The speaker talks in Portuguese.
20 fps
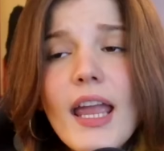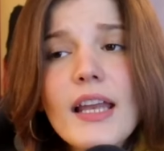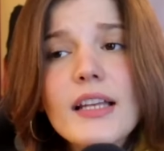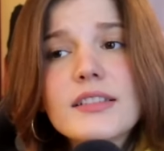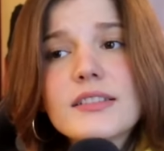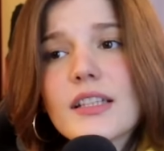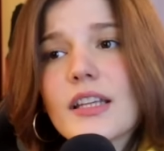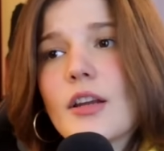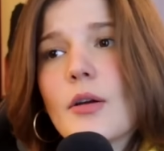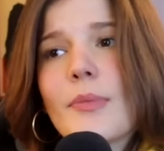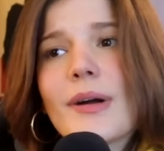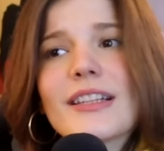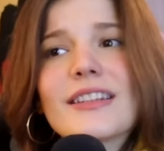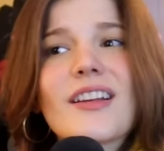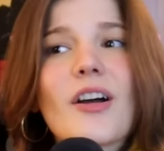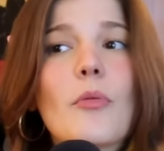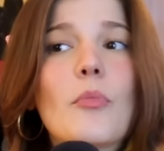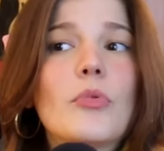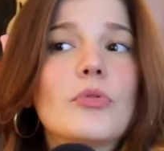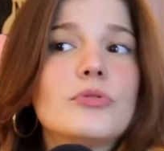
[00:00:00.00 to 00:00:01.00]
eles queriam
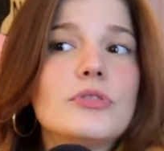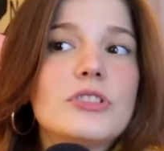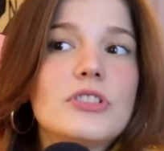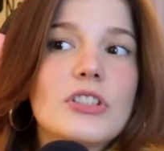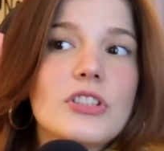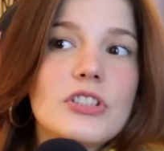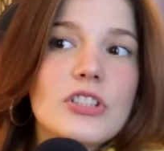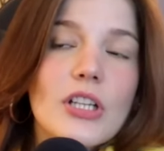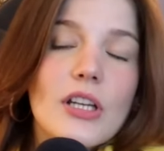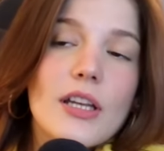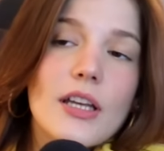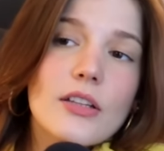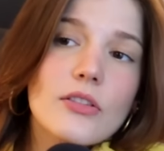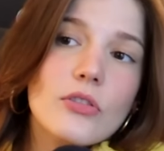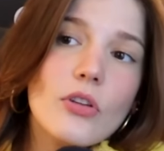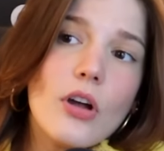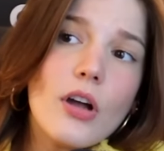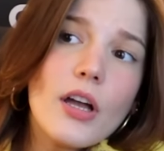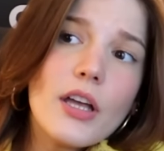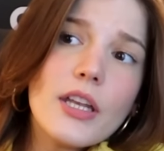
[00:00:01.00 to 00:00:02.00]
matar um monte de gente
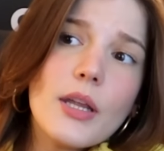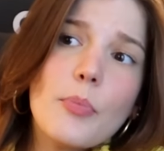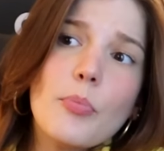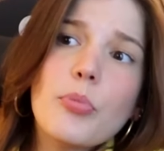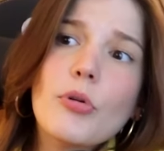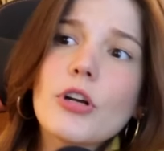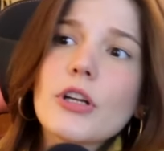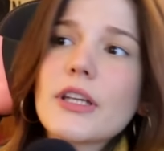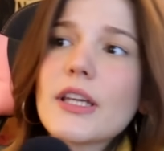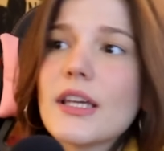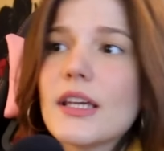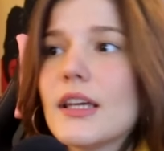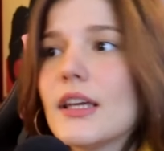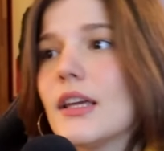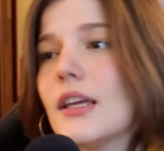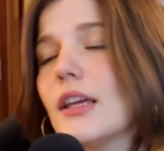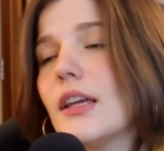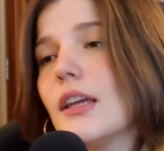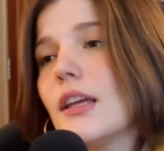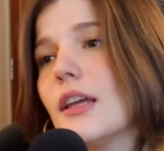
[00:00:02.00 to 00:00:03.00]
aleatória,
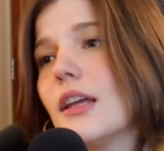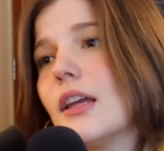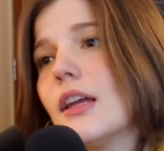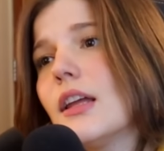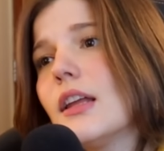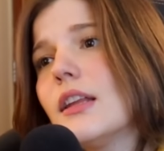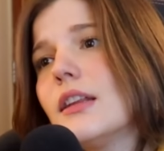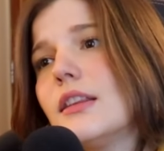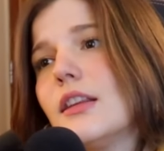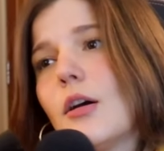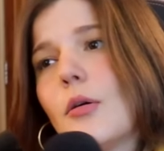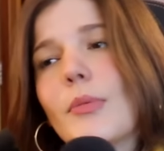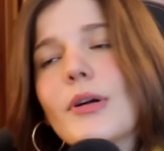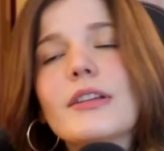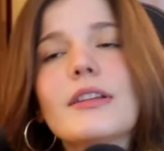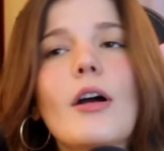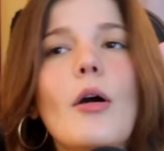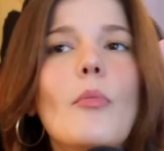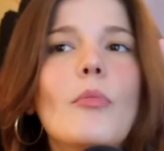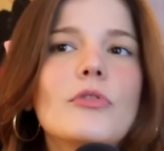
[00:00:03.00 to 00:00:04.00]
porque não
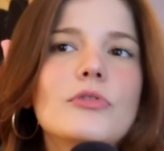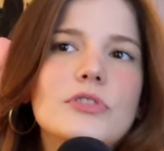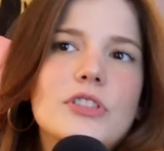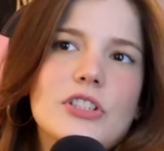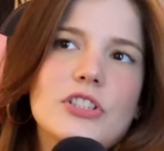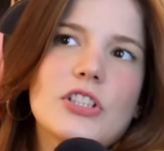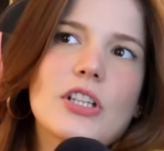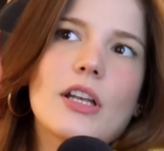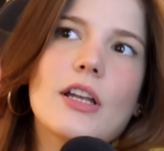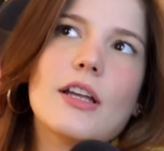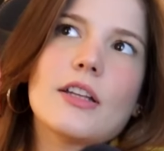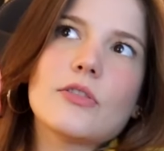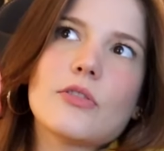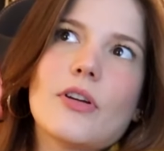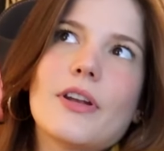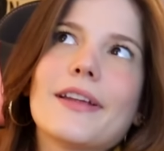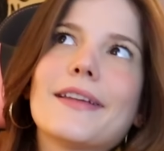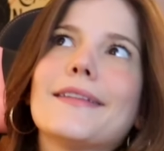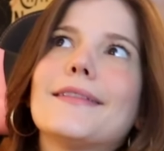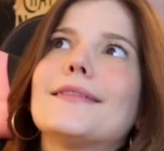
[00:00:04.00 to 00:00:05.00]
matar um monte de gente
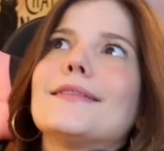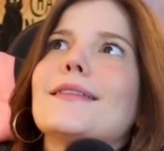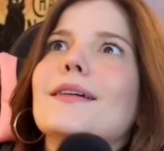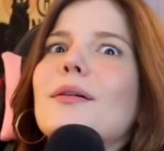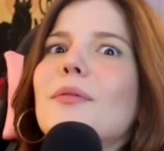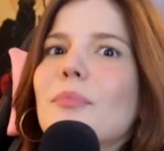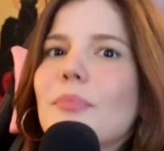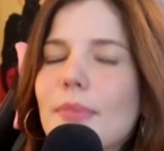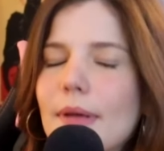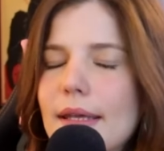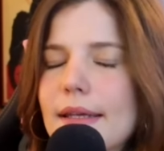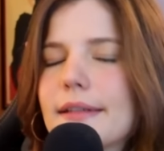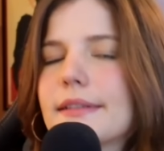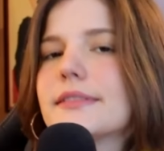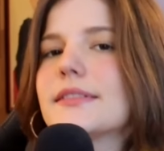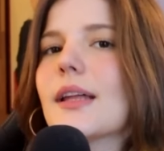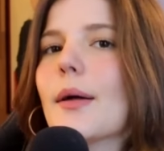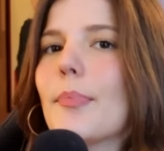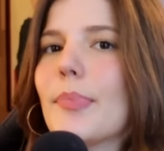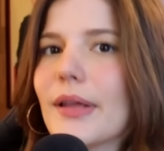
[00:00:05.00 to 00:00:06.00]
aleatória que também
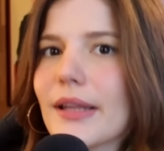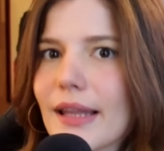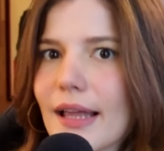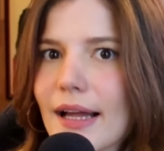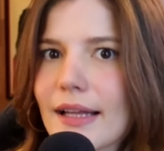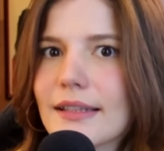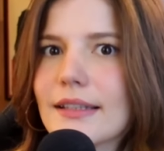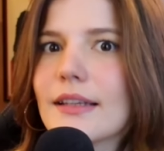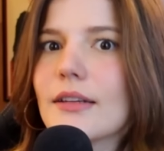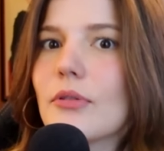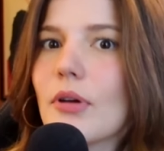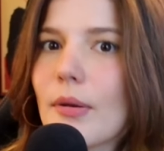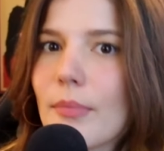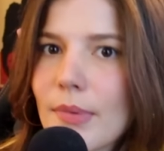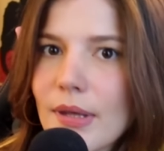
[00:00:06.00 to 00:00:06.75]
está pelada, não é